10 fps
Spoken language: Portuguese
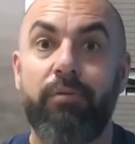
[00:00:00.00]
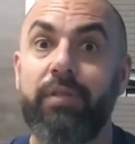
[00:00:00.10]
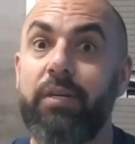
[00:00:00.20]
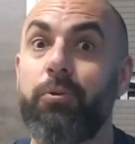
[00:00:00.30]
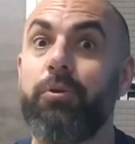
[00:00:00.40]

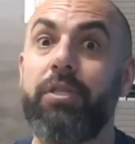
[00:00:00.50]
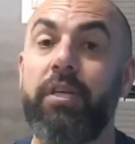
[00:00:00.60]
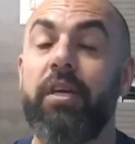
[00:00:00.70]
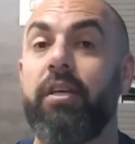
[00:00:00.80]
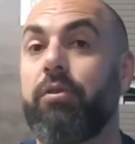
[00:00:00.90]
nos
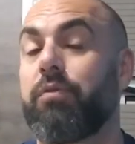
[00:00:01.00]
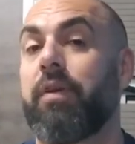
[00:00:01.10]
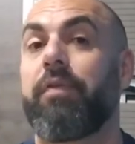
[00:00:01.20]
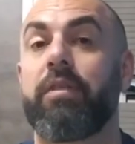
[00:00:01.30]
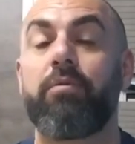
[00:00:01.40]
ajude, isso
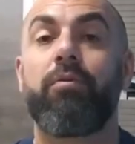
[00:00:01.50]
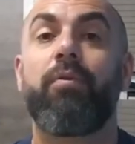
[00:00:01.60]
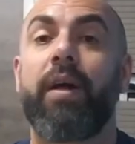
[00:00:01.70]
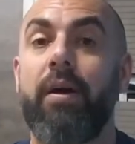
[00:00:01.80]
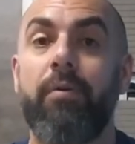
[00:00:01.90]
vai fazer com que
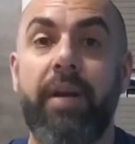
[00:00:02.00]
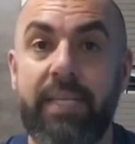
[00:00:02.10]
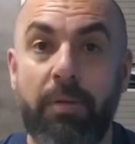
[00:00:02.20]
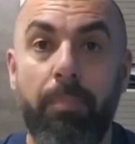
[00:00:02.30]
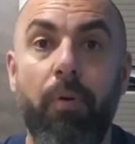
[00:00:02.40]
o canal
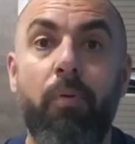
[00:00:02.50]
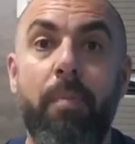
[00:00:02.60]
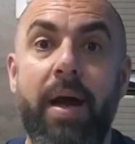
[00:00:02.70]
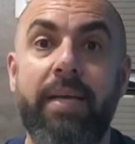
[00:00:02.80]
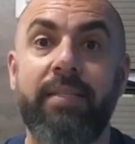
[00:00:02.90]
cresça um pouco
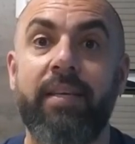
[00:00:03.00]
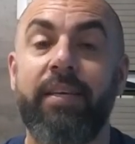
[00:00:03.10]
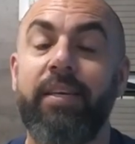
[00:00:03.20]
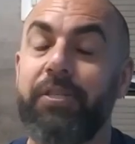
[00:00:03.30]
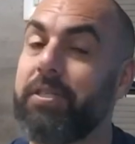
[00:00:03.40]
mais
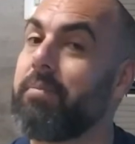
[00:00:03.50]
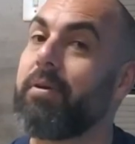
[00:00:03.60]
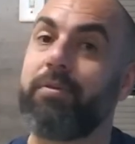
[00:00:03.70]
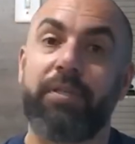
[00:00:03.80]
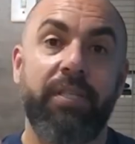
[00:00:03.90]
e a gente
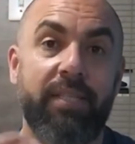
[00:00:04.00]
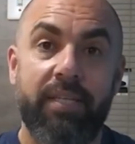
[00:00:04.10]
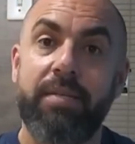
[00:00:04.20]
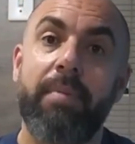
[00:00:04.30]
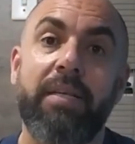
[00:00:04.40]
também consiga
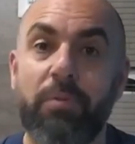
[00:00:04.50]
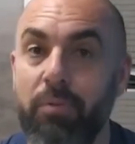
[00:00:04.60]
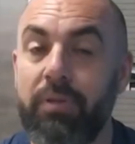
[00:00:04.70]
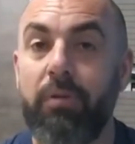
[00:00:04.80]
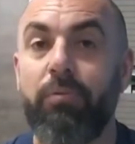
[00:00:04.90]
trazer mais
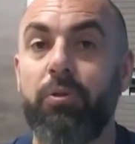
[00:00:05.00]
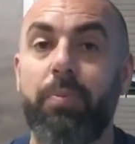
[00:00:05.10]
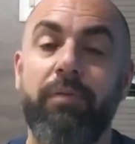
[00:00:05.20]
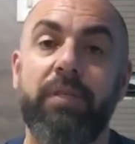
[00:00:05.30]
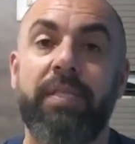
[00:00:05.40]
conteúdos
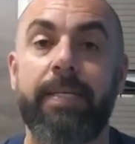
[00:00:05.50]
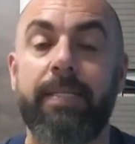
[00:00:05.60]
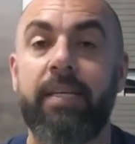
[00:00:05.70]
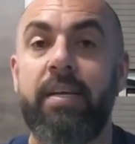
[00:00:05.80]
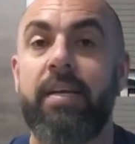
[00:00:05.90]
para vocês,